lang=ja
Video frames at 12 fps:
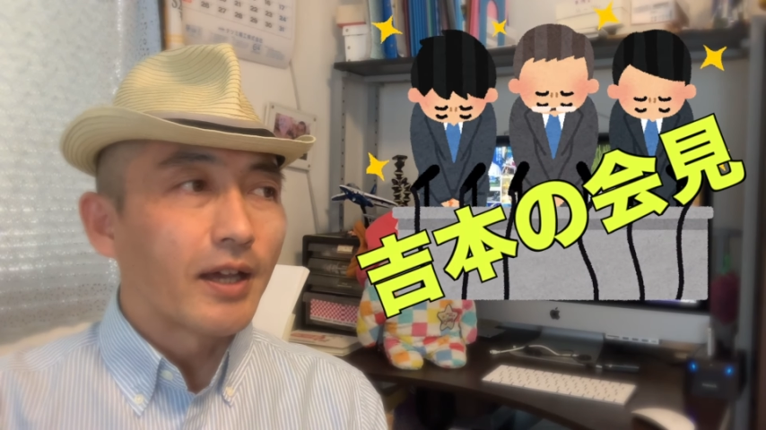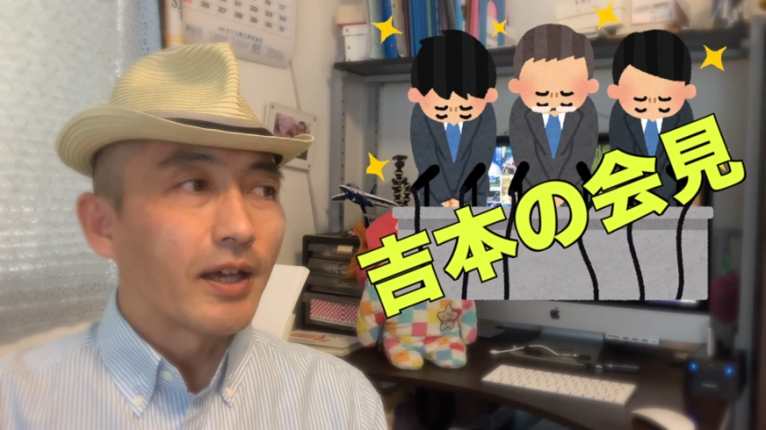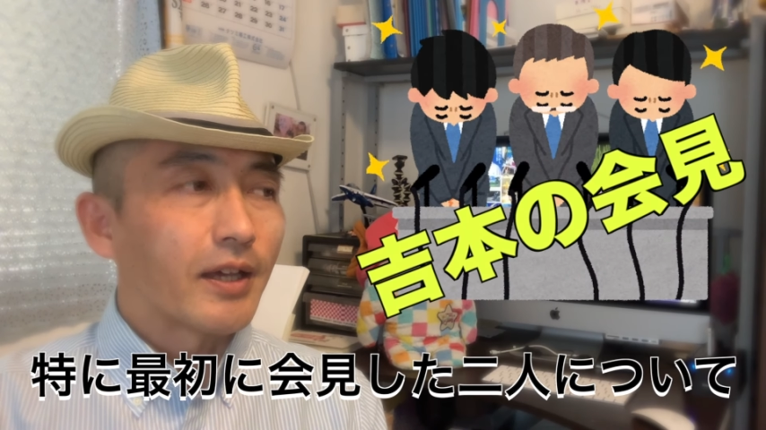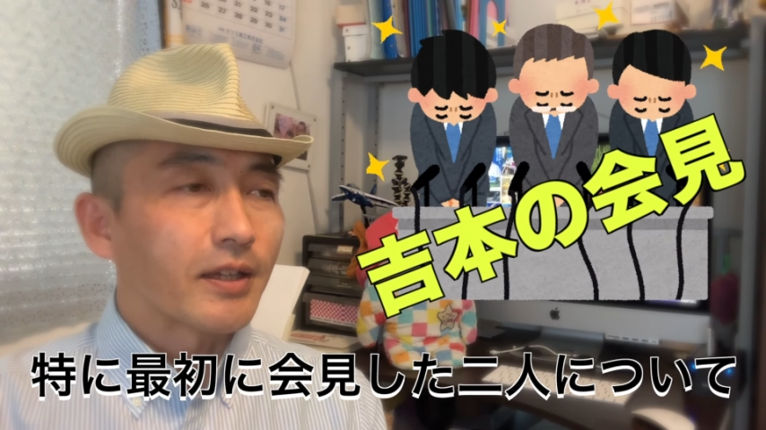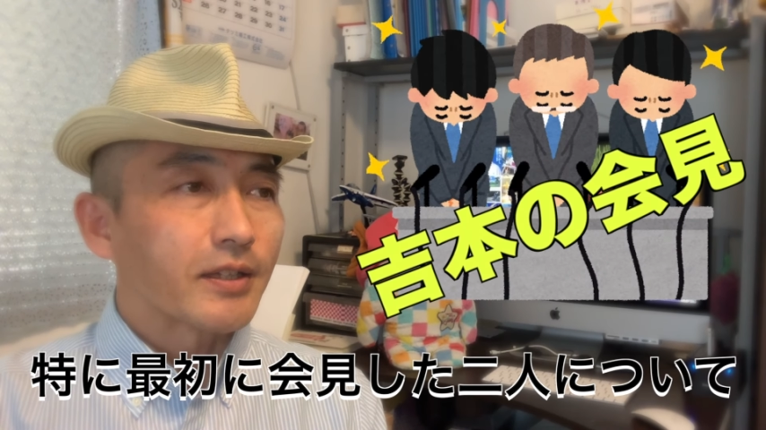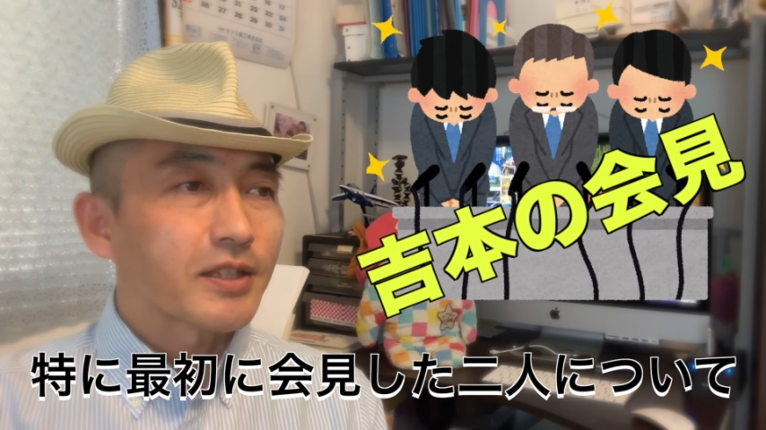
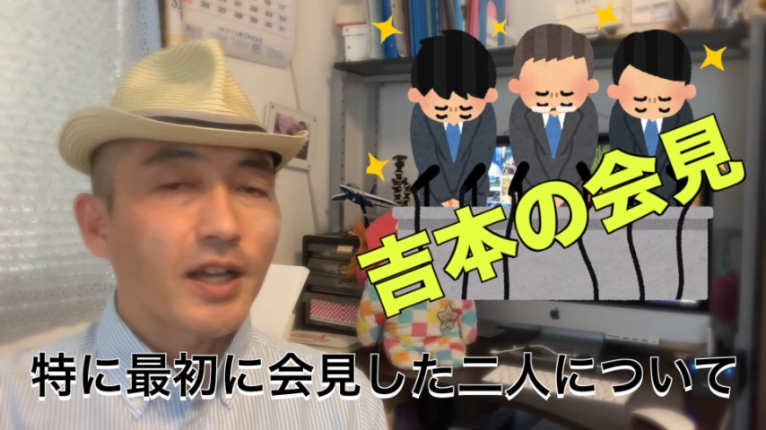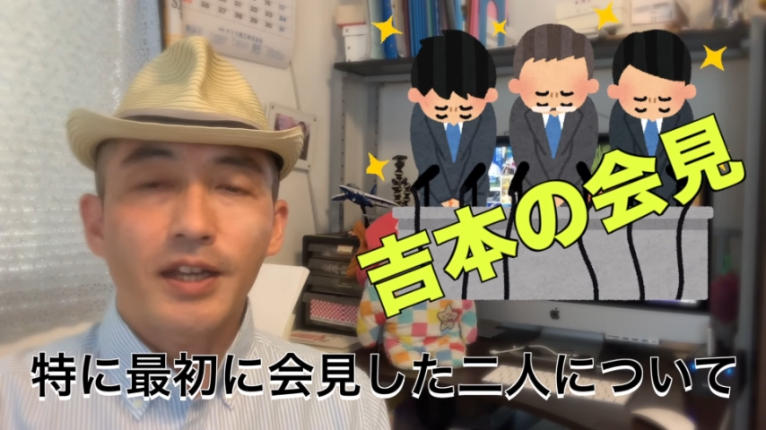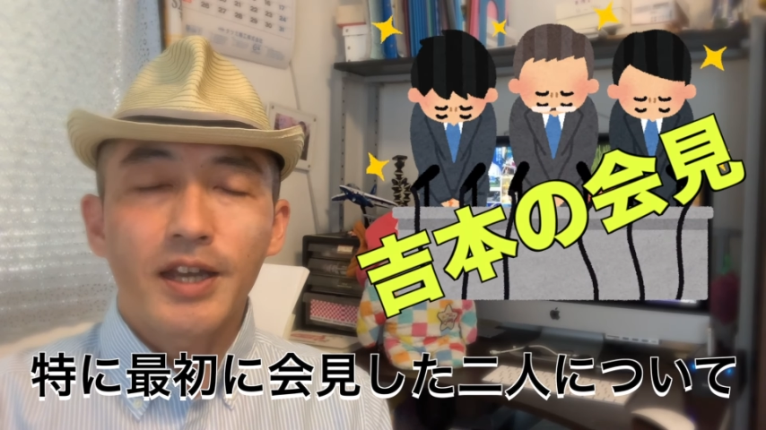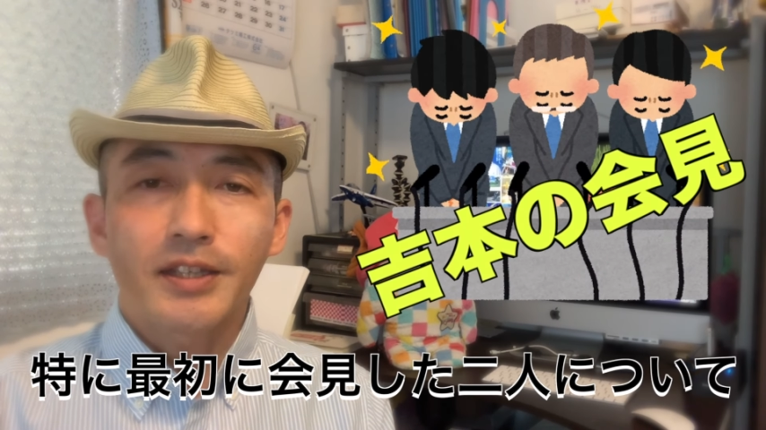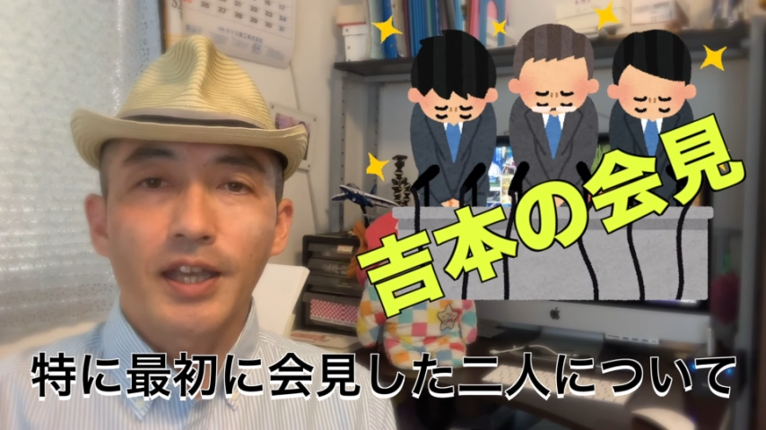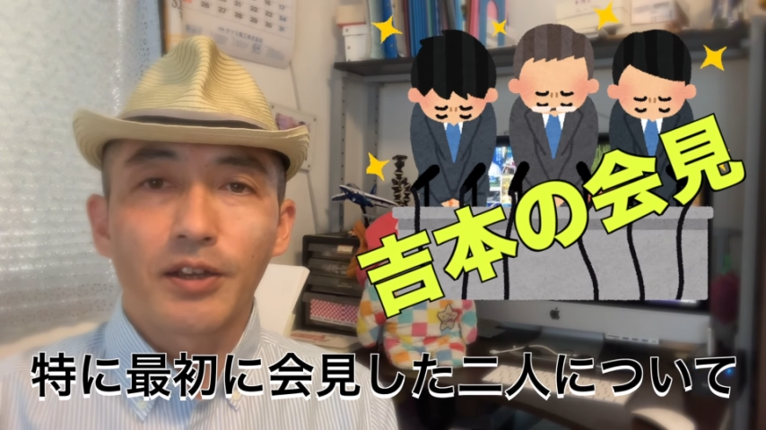えー、記者
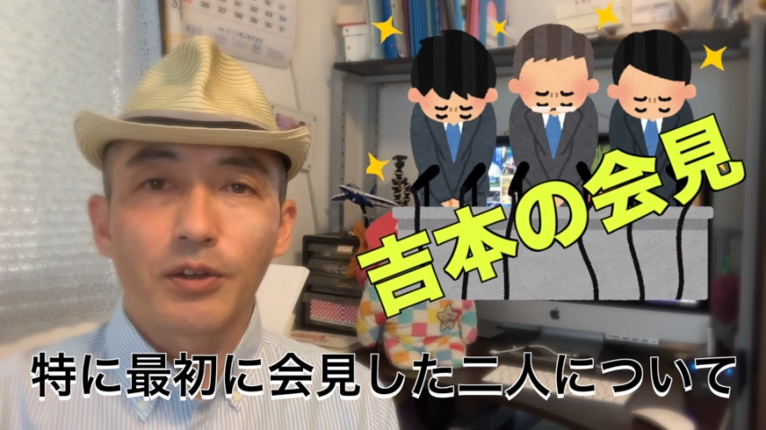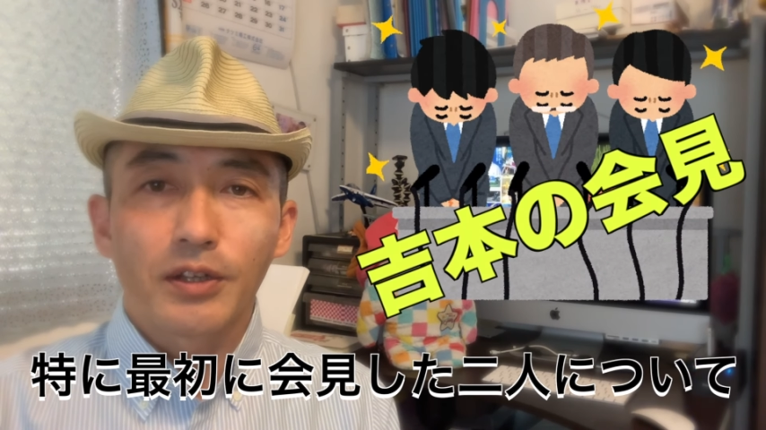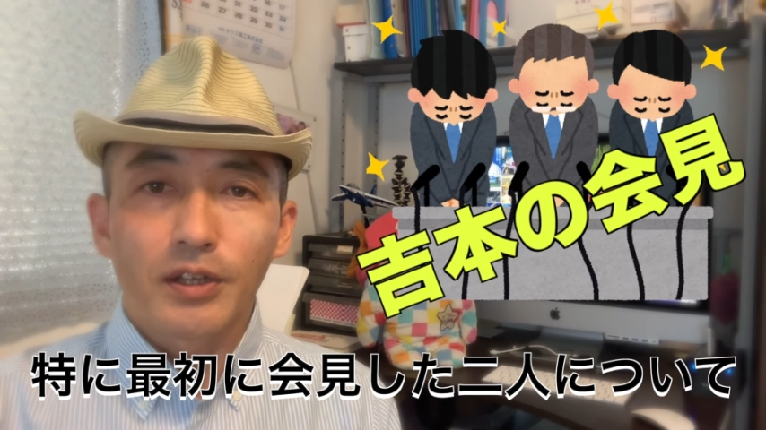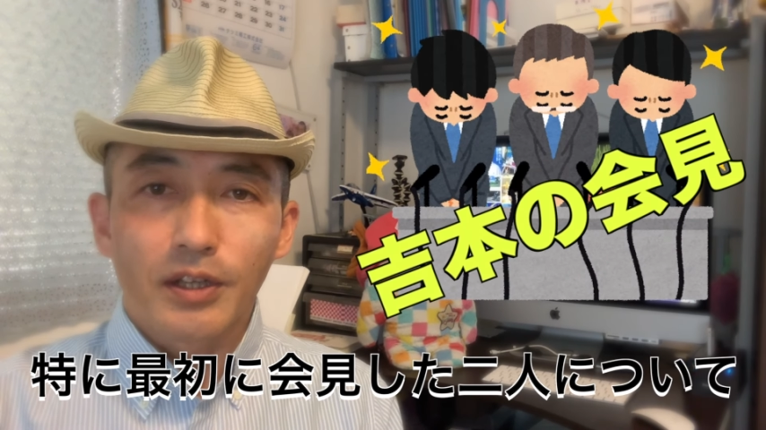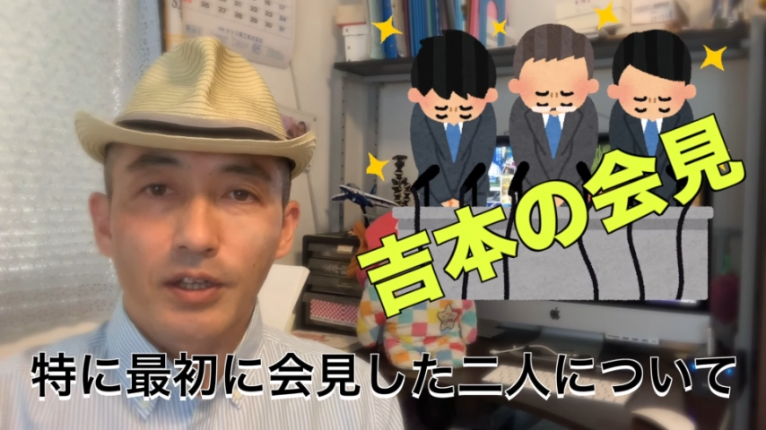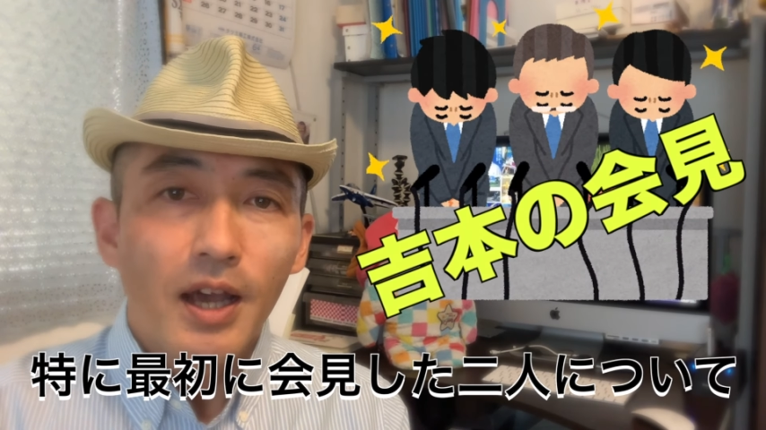会見、